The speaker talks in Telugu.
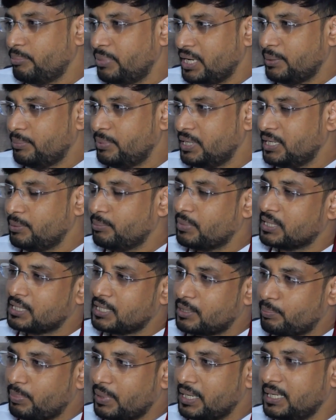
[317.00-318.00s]
బేబీని
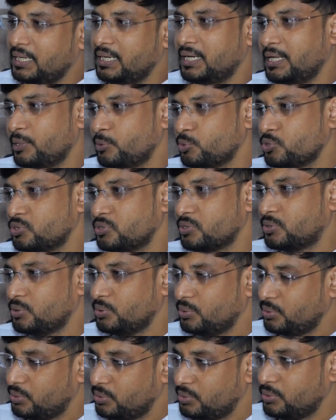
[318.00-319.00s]
మదర్ పైనే ఉంచుతూ